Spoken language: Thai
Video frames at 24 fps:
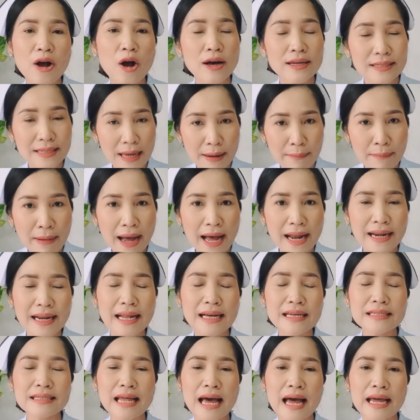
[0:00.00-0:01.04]
ราก็สามารถ
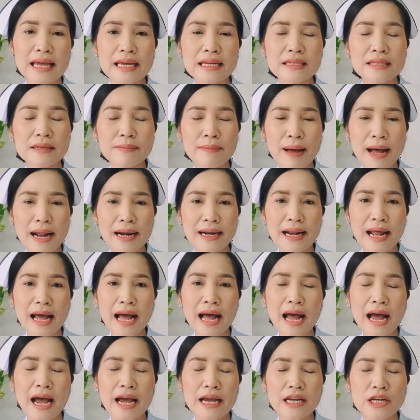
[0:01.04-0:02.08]
รักษาเองที่บ้าน
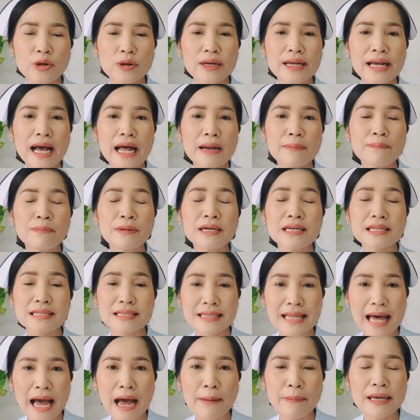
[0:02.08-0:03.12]
ได้โดยการปรึก
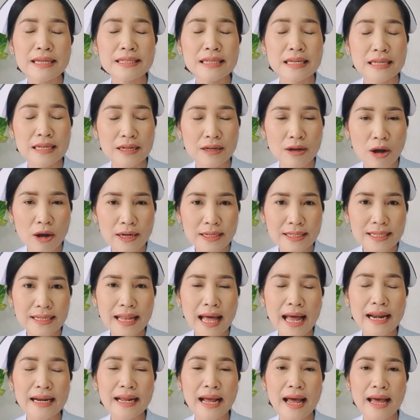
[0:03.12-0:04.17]
ษาเภสัชกร
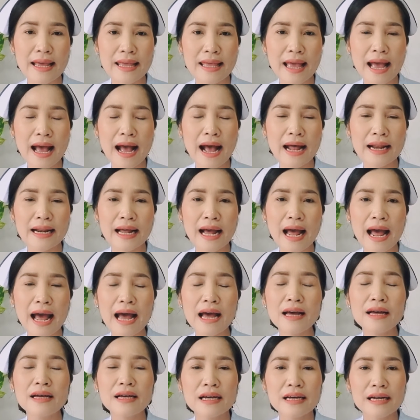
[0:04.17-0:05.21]
ที่ร้านขายยานะ
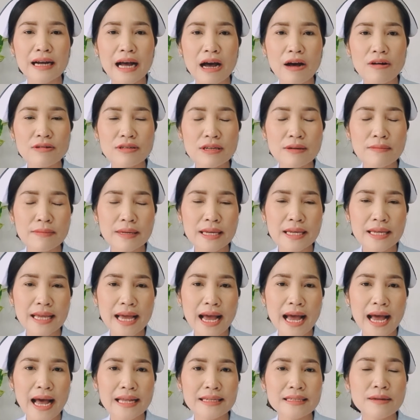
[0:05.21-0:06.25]
คะเขาจะมี
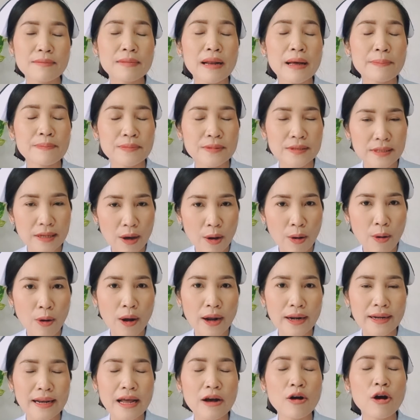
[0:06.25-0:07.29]
ยาสำหรับสอ
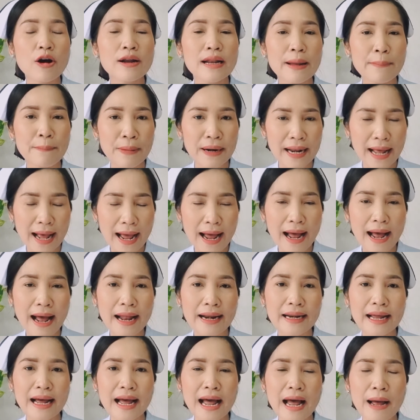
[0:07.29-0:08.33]
ดแล้วก็รับประทา
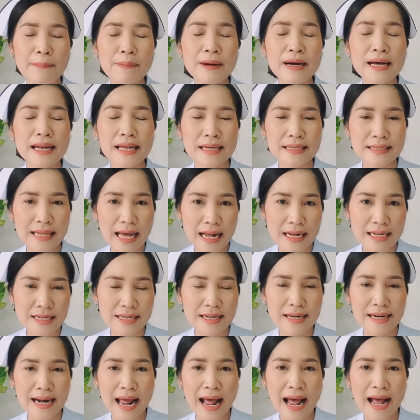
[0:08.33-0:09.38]
นนะคะเพื่อรักษา
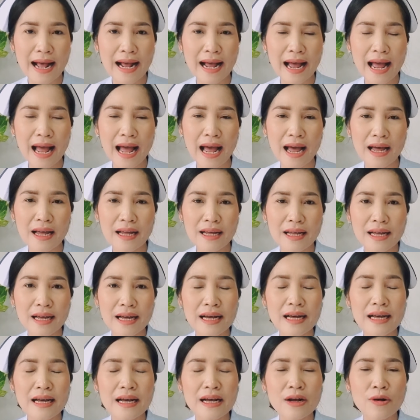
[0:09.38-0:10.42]
เชื้อราค่ะ
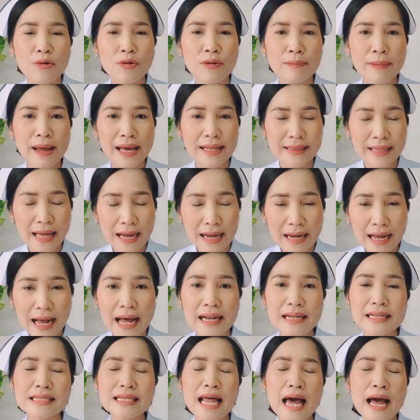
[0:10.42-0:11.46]
คุณแม่ตั้งค
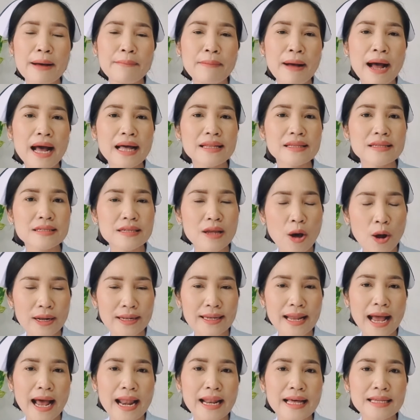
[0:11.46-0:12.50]
รรภ์สามารถสอ
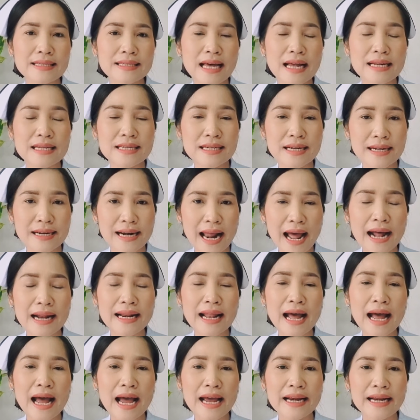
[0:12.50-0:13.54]
ดยารักษาเชื้อรา
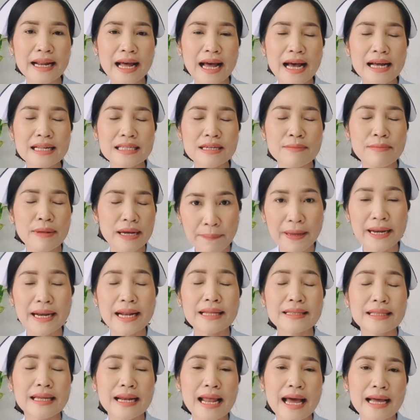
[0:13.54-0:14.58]
ได้นะคะจะไม่เป็น
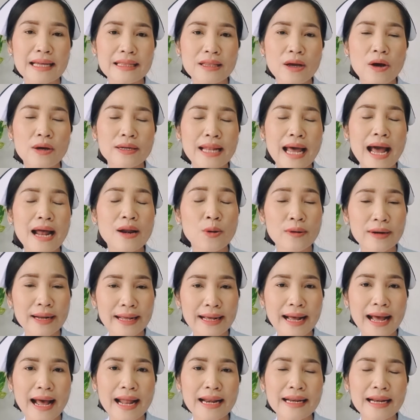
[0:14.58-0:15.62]
อันตรายต่อทารก
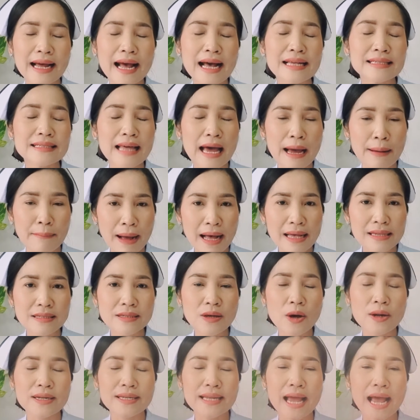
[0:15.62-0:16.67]
ในครรภ์นะคะสามารถ
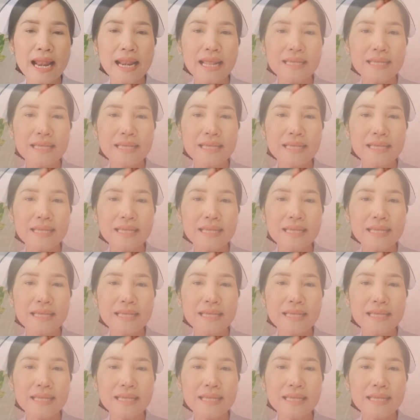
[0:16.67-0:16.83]
สอ